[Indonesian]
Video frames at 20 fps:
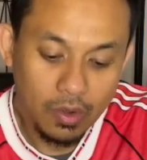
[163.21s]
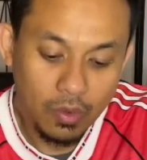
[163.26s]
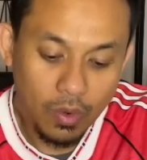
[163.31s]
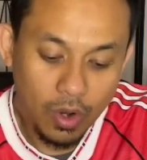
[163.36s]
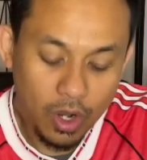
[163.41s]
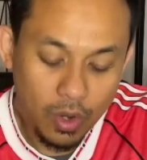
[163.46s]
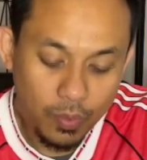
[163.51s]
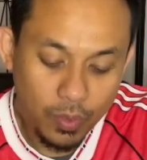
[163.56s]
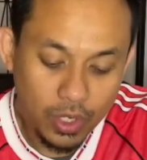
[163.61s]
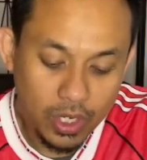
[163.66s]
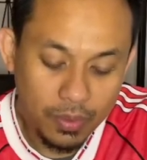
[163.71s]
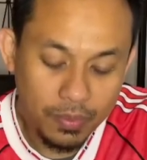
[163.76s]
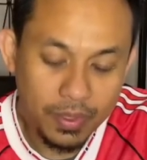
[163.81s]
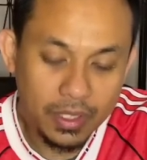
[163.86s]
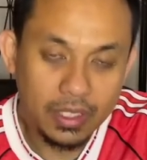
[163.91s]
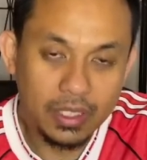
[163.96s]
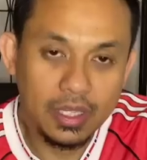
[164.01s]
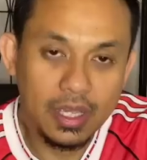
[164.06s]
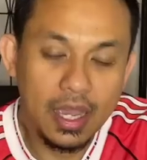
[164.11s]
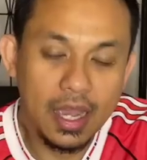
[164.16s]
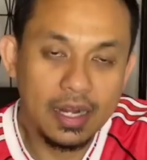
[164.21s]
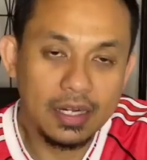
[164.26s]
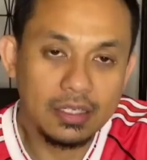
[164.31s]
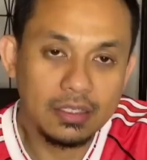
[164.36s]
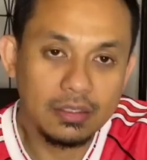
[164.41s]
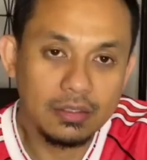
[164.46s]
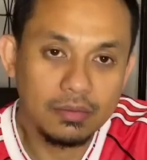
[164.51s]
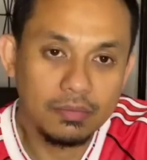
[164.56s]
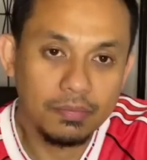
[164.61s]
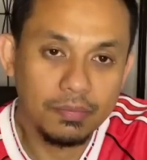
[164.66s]
Walaupun
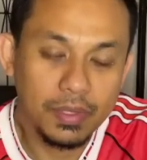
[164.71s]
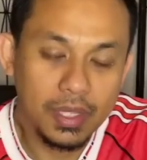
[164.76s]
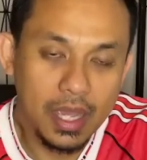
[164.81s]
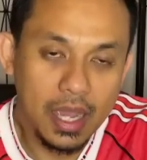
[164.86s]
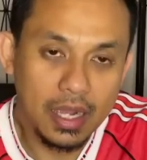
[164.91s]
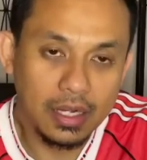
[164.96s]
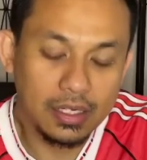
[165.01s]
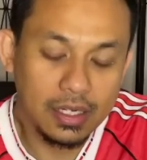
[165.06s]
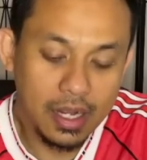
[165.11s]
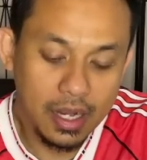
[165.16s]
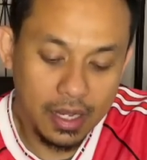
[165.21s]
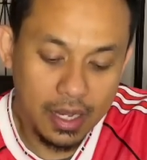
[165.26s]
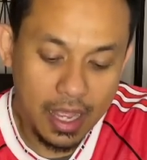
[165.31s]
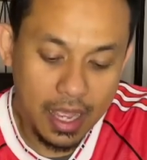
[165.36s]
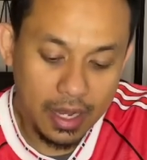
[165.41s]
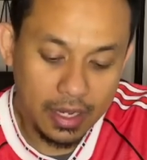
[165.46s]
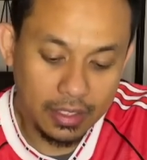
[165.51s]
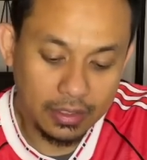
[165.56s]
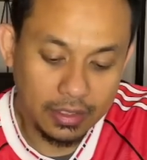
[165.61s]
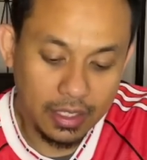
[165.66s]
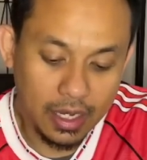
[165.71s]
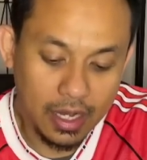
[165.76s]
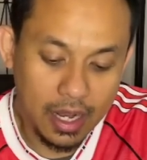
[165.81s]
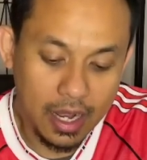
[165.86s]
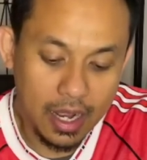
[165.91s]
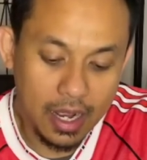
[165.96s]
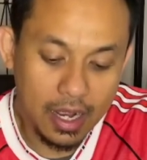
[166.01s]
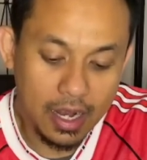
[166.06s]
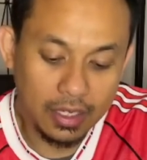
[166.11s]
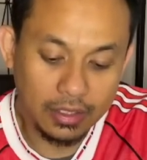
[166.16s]
demikian, pihak dari Erik Ten
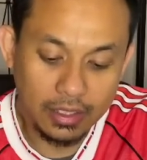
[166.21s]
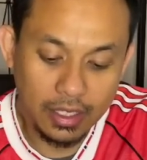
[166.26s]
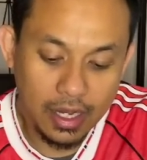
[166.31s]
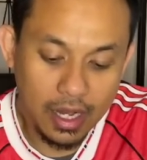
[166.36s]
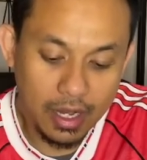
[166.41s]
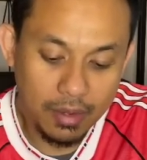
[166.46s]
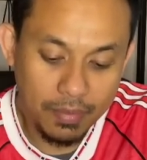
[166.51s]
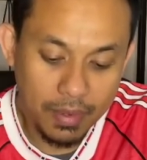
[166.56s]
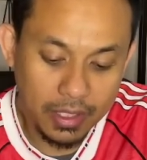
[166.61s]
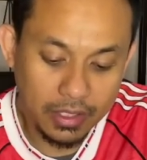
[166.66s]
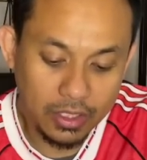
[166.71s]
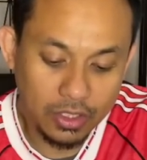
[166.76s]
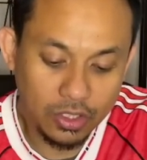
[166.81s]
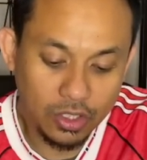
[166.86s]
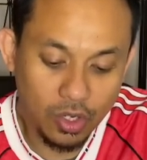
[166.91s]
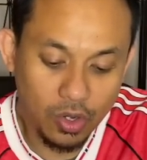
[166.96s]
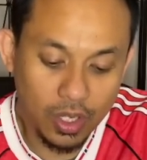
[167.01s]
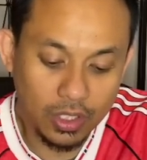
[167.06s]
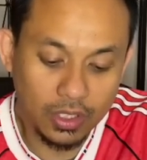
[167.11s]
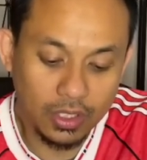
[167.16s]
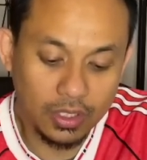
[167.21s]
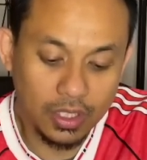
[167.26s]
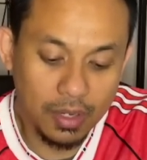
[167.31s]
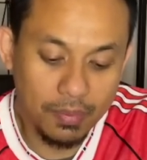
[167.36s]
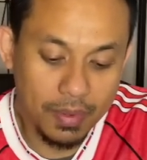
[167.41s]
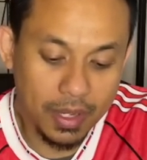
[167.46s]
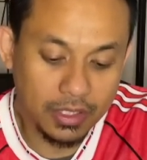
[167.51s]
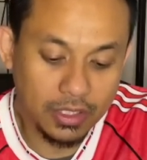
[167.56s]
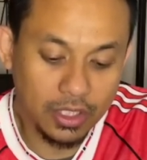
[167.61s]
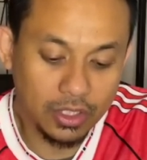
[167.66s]
Hag, artinya dari Manchester United ini
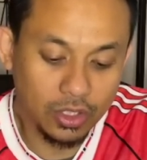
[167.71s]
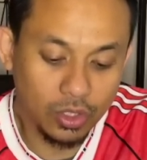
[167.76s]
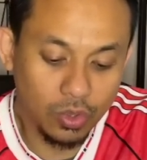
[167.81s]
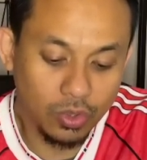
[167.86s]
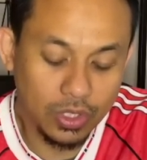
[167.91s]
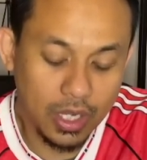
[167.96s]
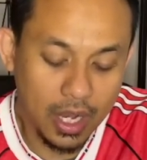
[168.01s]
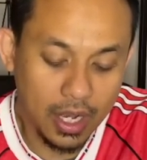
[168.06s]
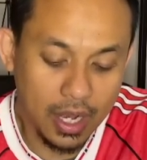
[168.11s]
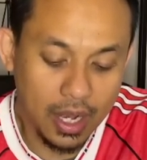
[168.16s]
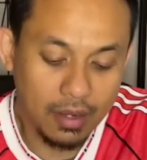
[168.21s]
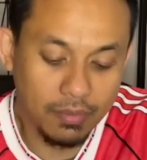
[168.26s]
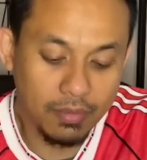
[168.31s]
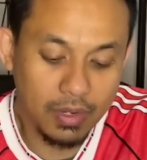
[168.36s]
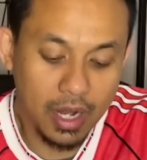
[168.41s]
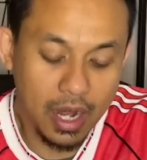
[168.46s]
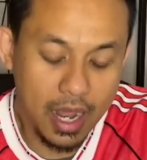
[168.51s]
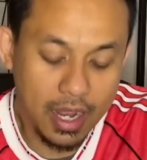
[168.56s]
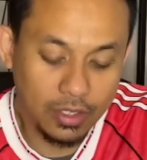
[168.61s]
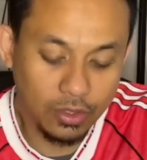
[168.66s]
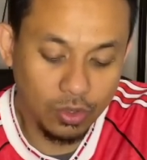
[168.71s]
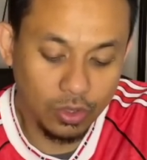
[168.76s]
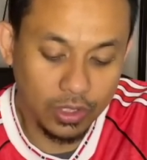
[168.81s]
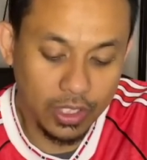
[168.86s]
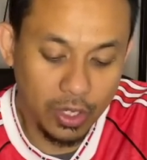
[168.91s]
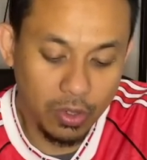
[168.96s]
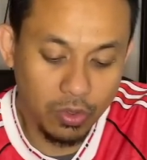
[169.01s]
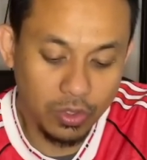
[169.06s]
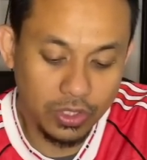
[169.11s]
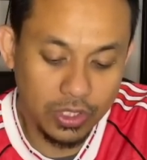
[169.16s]
masih terus akan berlanjut
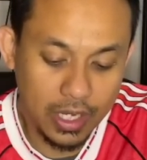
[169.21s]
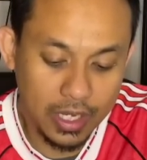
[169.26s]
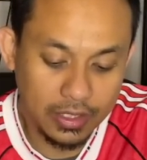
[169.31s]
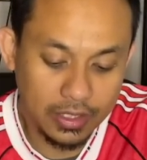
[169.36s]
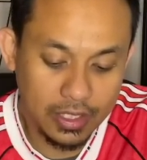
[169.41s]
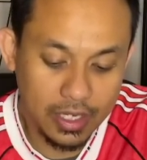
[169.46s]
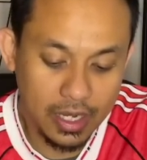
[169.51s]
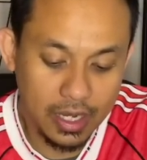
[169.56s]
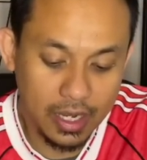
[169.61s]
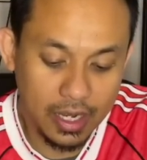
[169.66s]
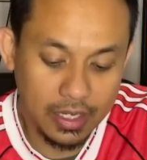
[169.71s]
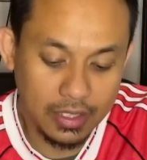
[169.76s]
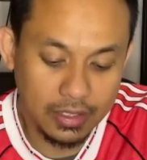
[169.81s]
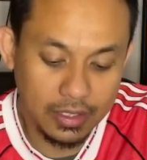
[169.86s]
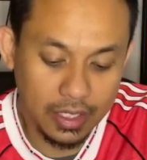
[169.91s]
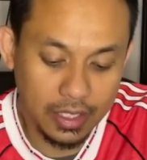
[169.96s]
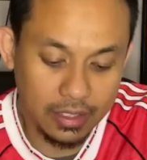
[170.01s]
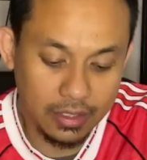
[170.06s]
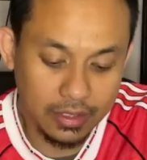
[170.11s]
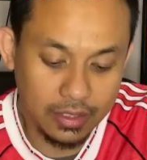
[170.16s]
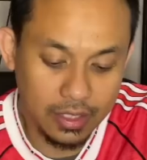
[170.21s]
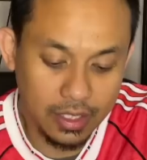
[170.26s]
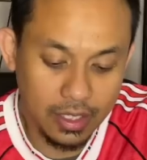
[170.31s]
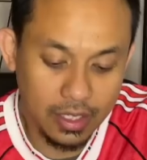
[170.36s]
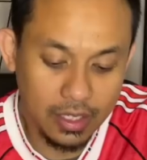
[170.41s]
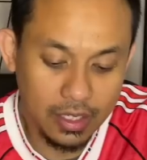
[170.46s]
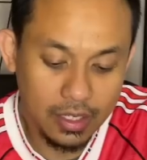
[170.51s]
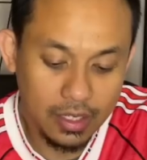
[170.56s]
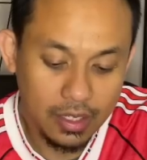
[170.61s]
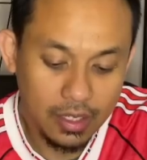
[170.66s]
negosiasinya dengan Chelsea,